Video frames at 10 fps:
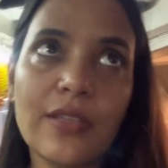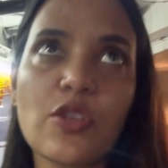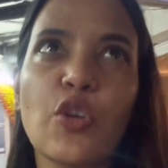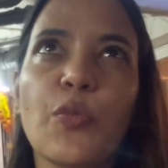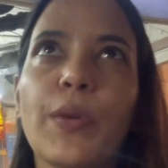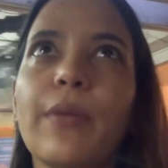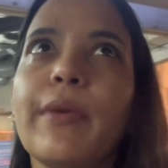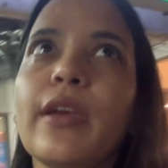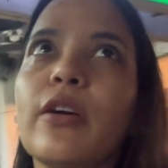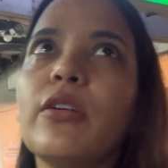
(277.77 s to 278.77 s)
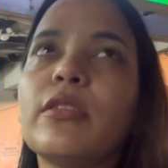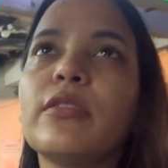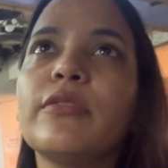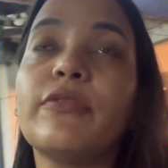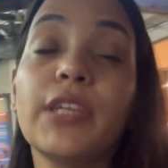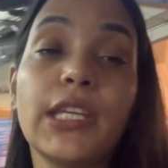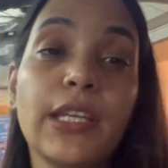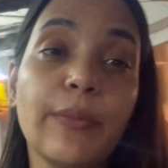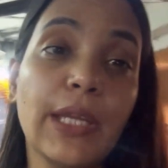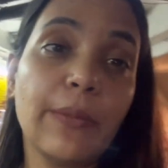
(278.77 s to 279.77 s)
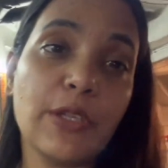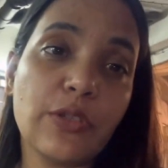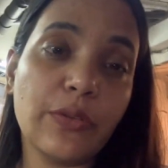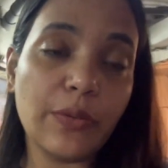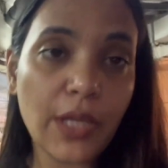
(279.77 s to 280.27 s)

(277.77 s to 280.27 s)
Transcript: सौ रुपये में और फिर नमकीन भी जो